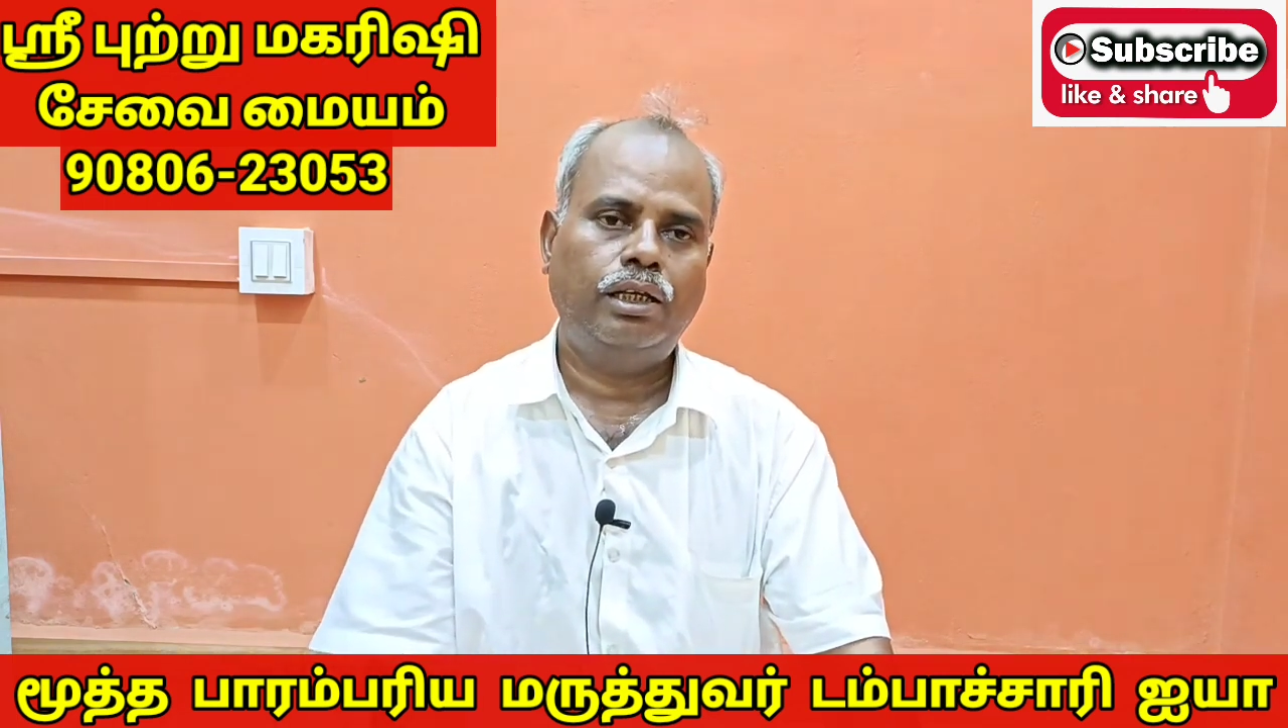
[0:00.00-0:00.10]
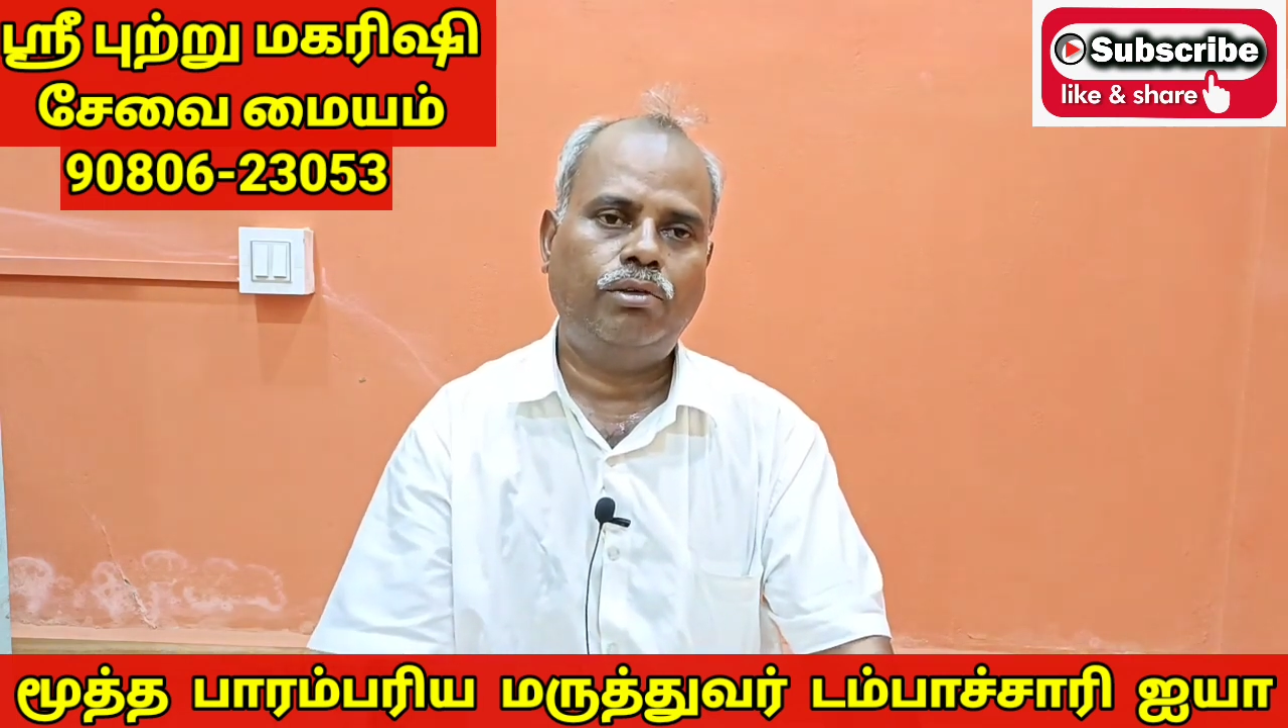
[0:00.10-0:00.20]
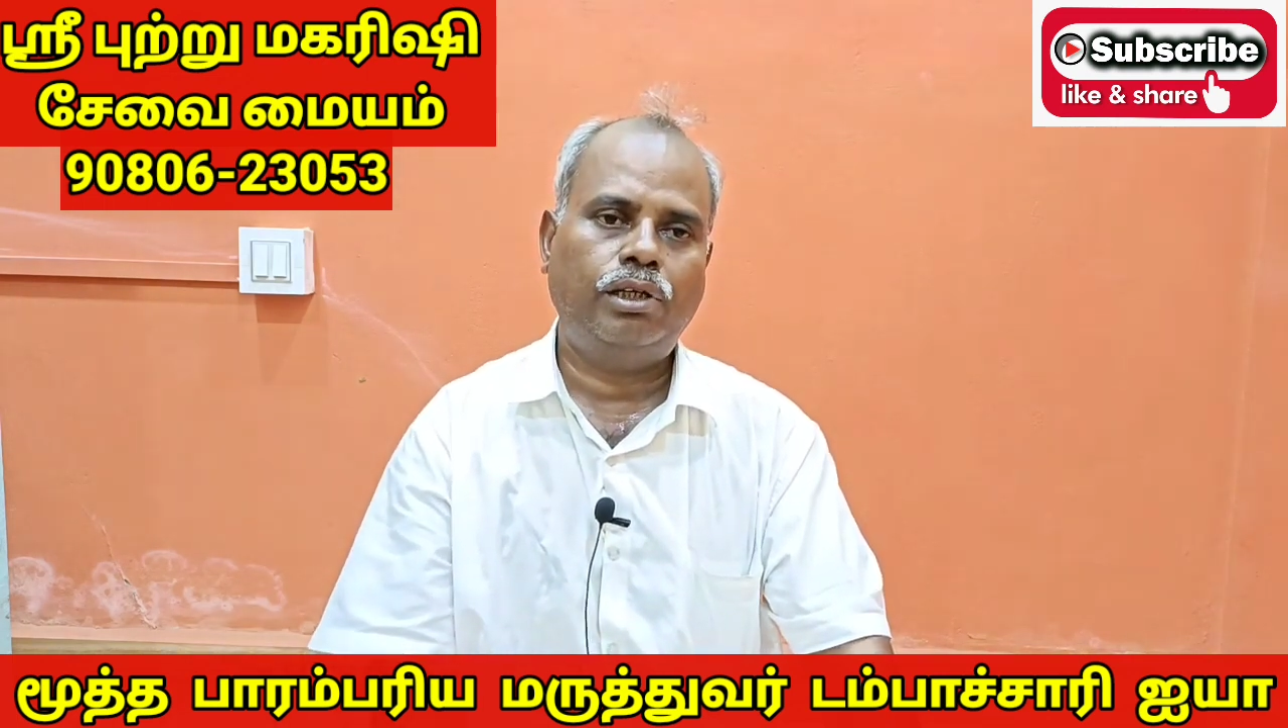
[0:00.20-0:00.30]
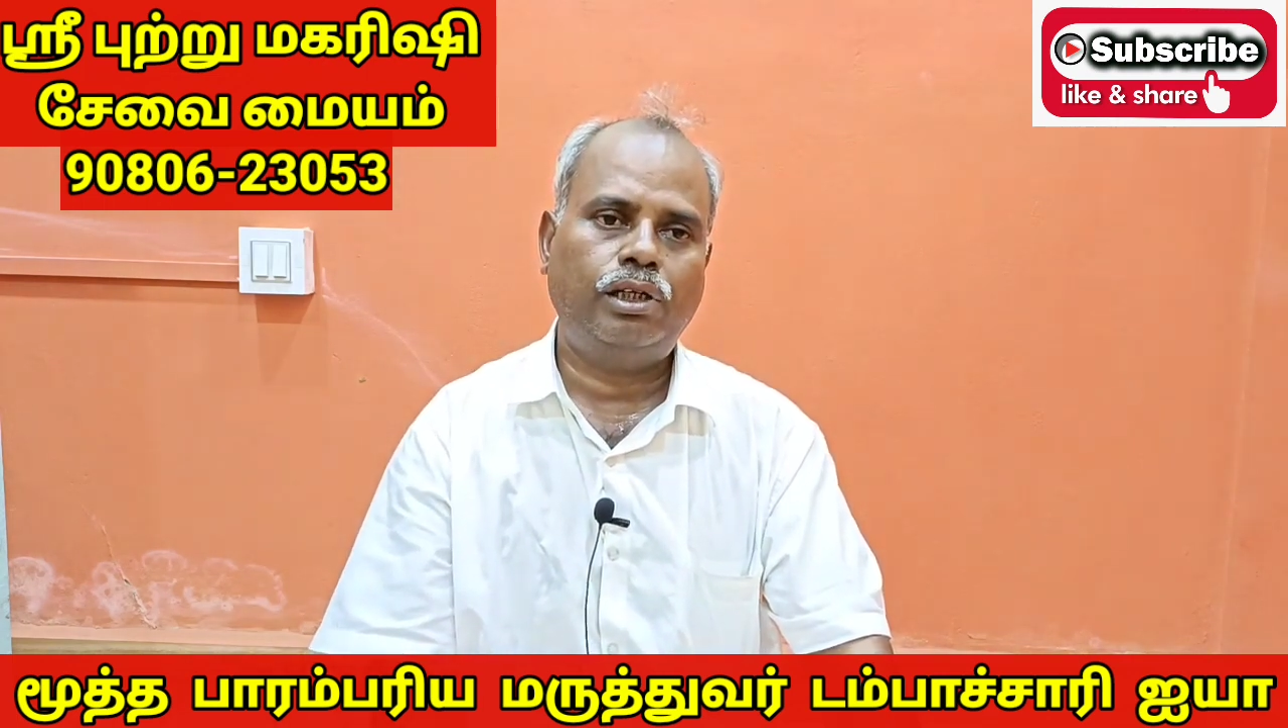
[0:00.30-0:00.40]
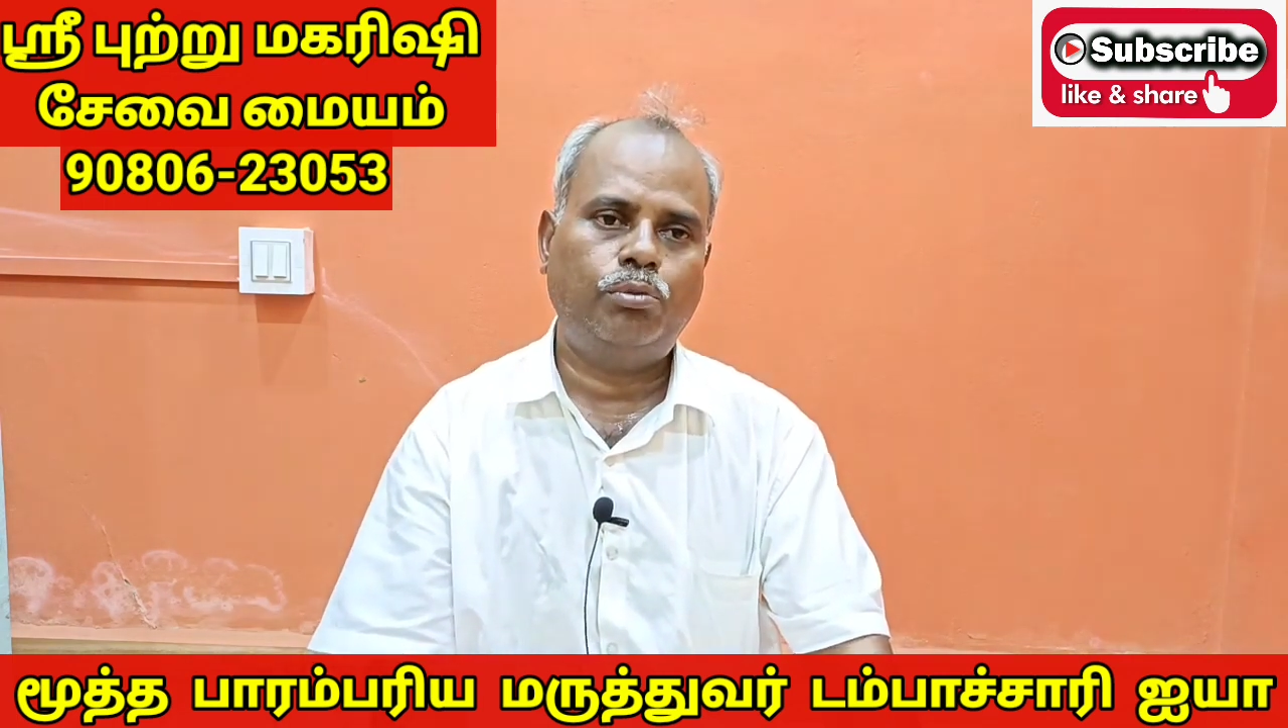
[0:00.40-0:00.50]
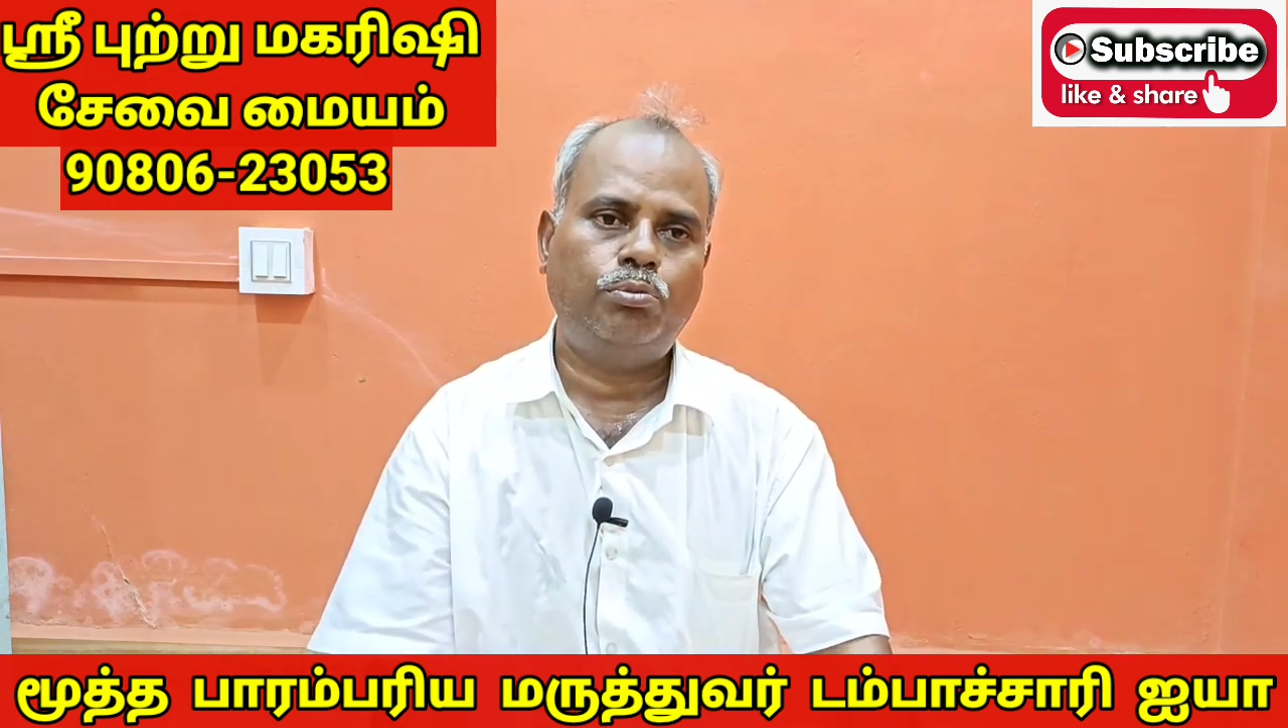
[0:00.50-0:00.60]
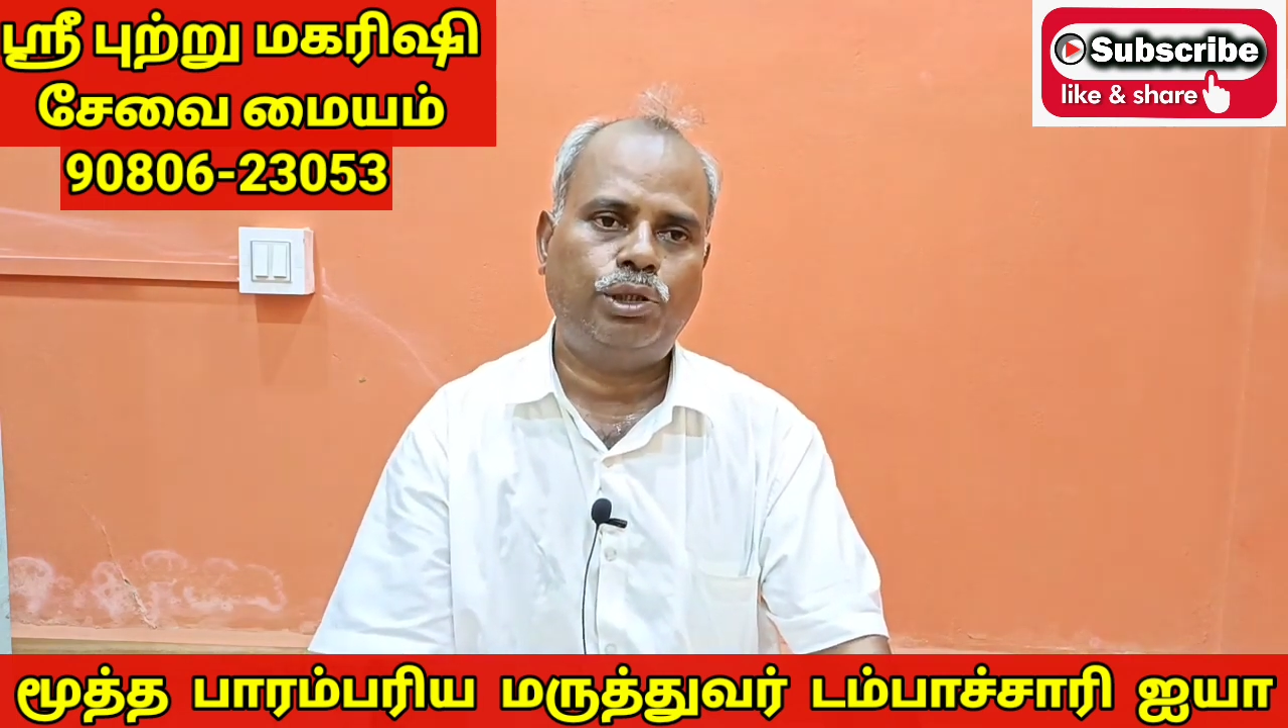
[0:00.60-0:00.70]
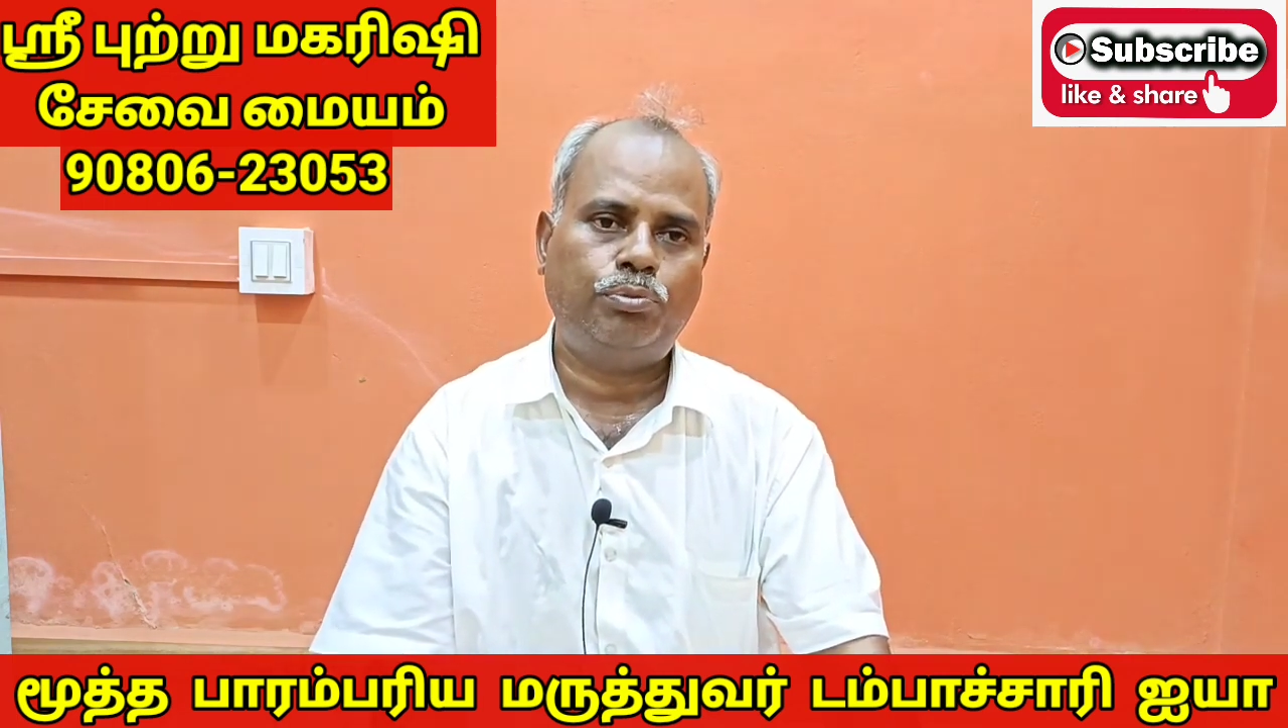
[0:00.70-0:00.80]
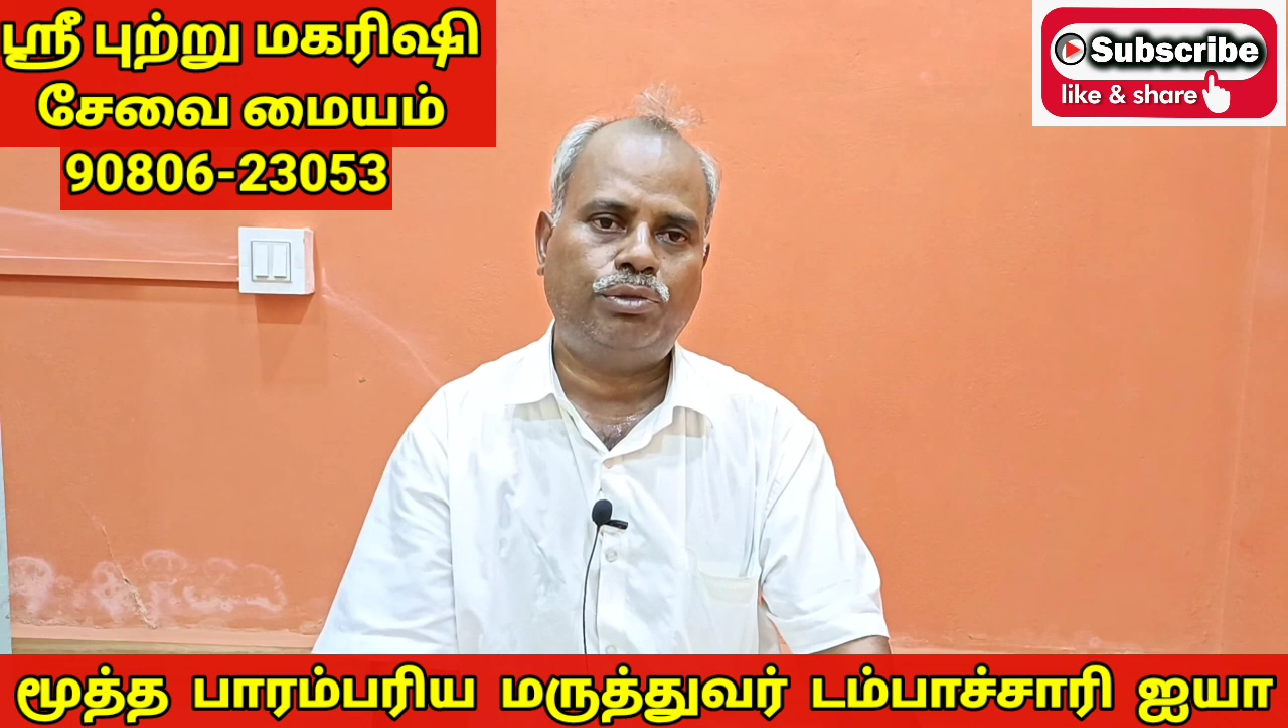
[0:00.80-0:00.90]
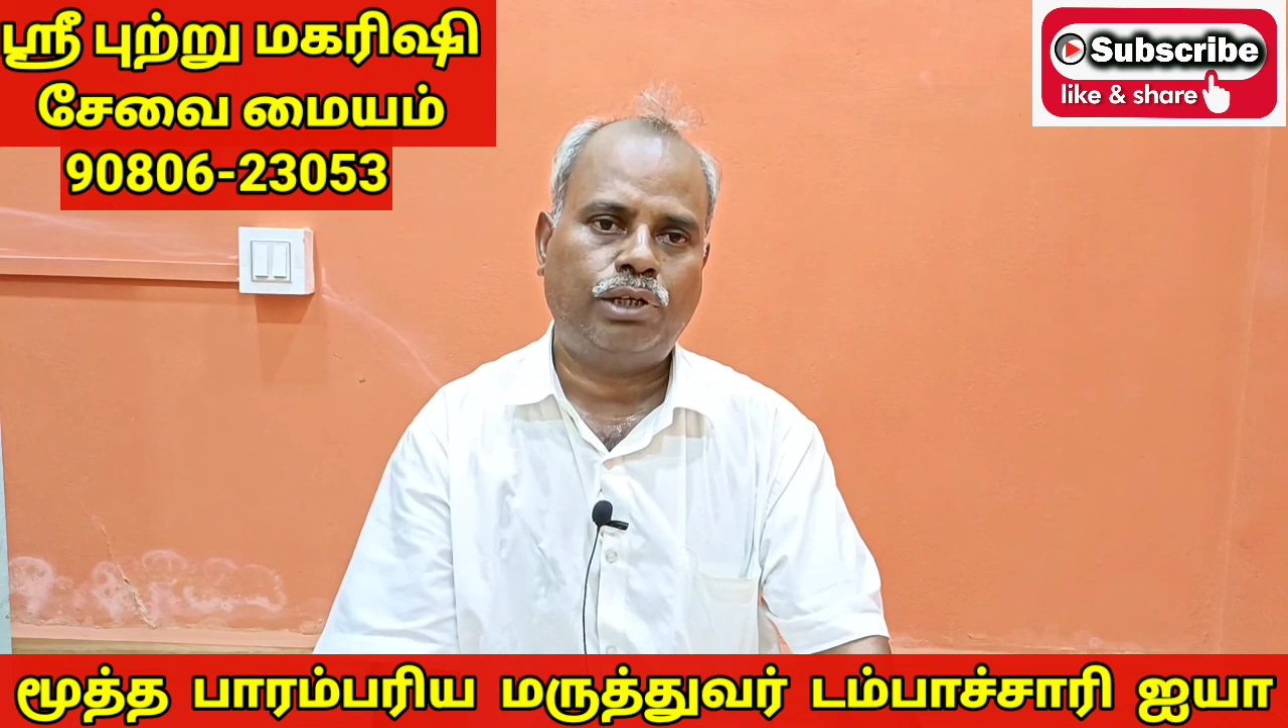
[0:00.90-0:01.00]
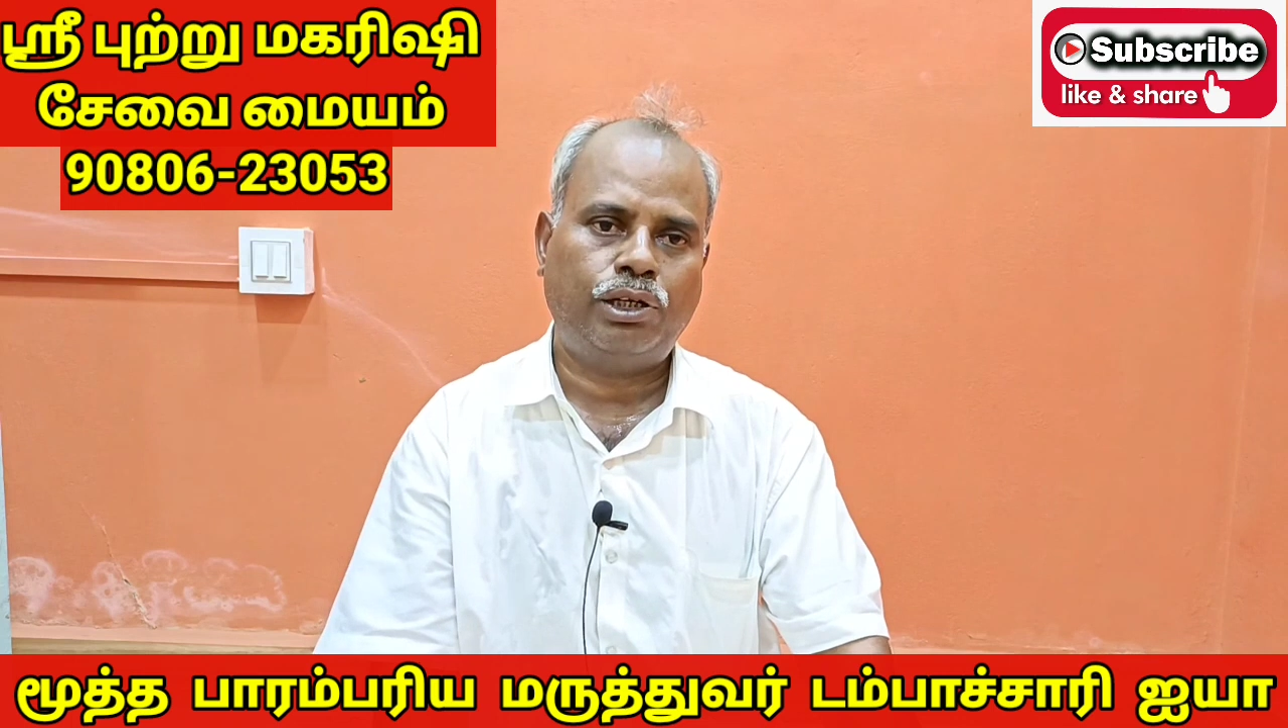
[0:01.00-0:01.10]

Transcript: இவங்களுக்கு பிபி